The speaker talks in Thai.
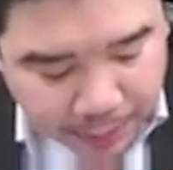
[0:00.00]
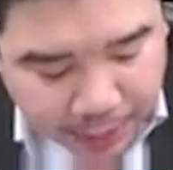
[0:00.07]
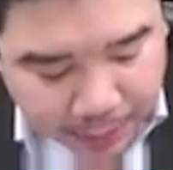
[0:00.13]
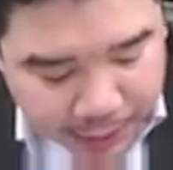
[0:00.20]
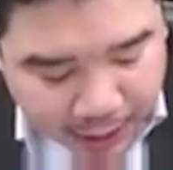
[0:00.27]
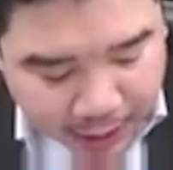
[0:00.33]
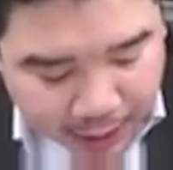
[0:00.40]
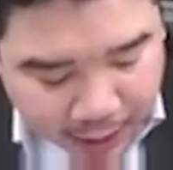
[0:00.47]
บ
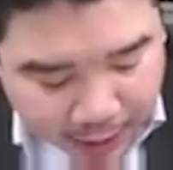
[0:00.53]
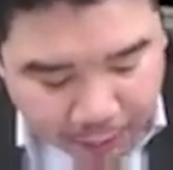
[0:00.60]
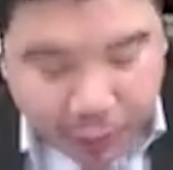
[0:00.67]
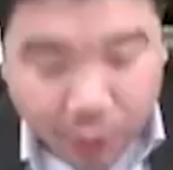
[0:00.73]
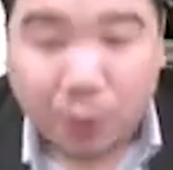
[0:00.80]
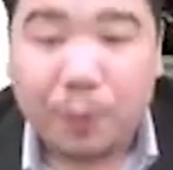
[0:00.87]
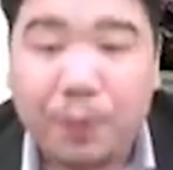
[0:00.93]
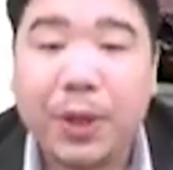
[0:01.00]
34 ครับค
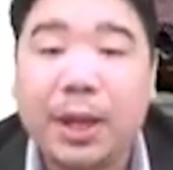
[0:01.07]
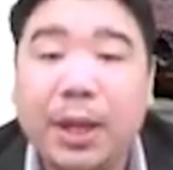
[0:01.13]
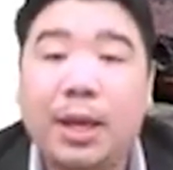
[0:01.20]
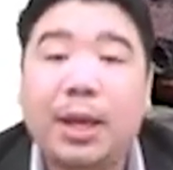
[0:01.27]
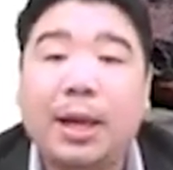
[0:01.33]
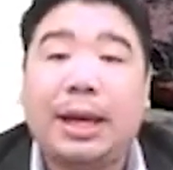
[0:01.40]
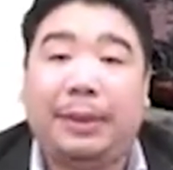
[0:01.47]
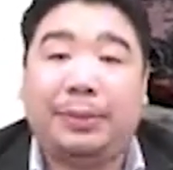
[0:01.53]
รู
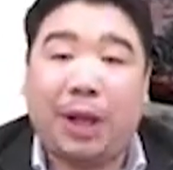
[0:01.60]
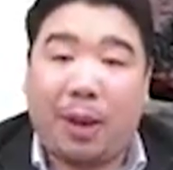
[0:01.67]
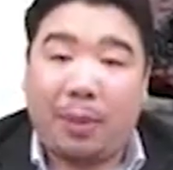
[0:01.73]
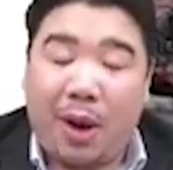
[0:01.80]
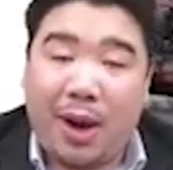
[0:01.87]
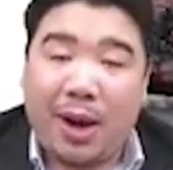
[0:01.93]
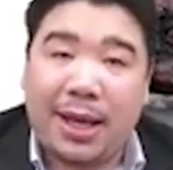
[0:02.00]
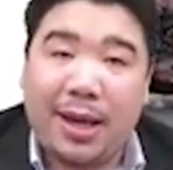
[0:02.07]
คำตอบ
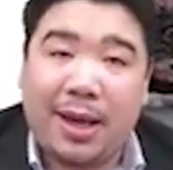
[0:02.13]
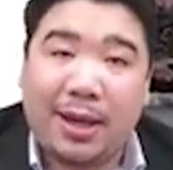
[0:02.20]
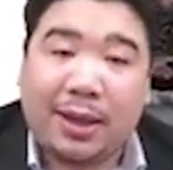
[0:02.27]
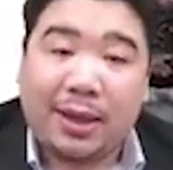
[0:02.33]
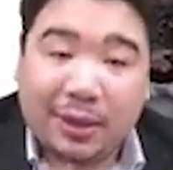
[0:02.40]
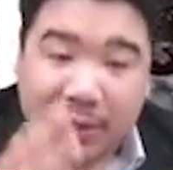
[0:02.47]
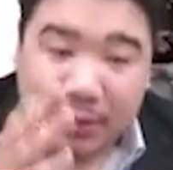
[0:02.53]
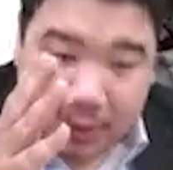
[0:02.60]
ข้อนี้คื
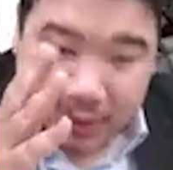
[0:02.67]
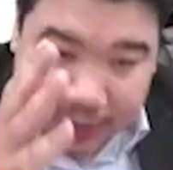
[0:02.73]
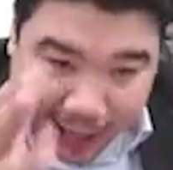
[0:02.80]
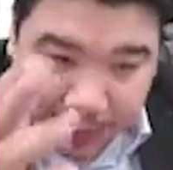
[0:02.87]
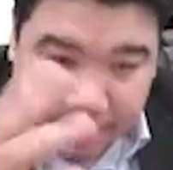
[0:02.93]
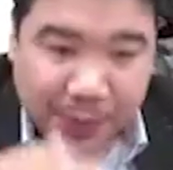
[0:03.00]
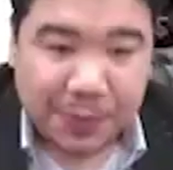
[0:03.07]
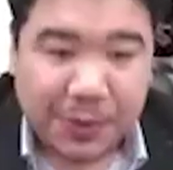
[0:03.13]
อ
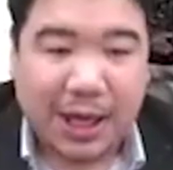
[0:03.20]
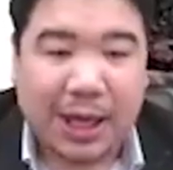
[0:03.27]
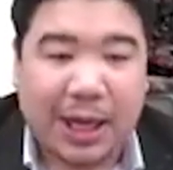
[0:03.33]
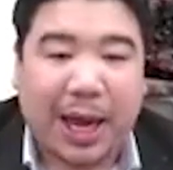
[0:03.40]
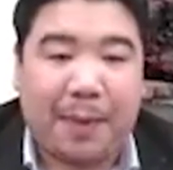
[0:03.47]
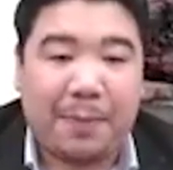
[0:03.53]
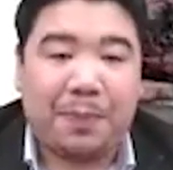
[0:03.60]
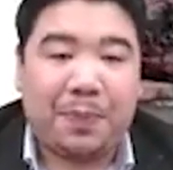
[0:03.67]
34
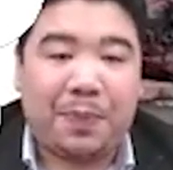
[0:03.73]
ครับ